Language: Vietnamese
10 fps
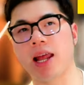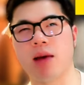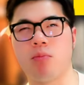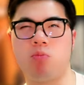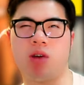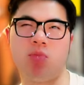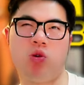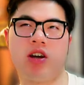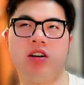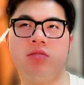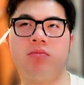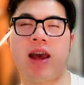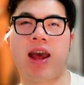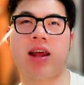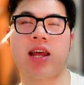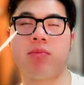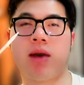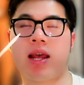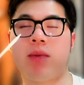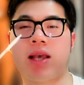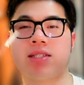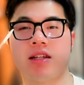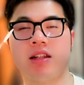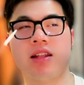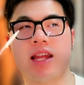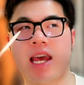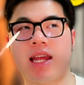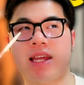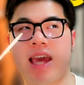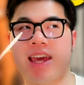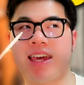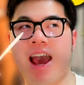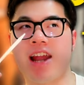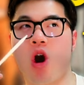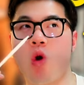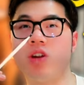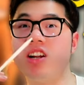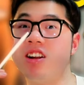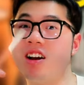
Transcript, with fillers: hay là cái mùi hương mà khi mà các bạn search thì các chàng trai đổ đứ